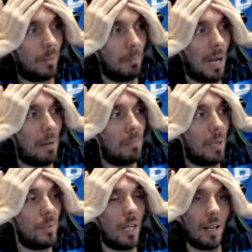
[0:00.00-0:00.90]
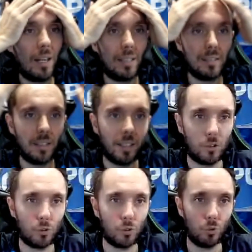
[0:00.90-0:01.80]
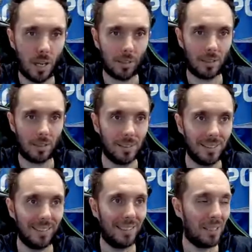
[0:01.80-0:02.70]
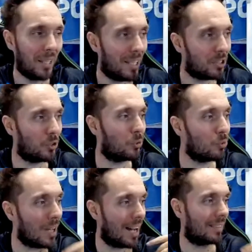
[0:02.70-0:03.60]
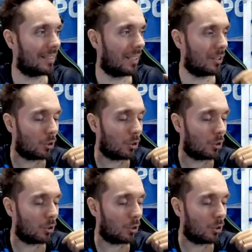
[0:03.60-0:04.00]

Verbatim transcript: Mamma mia, ragazzi, che sudata! Che sudata!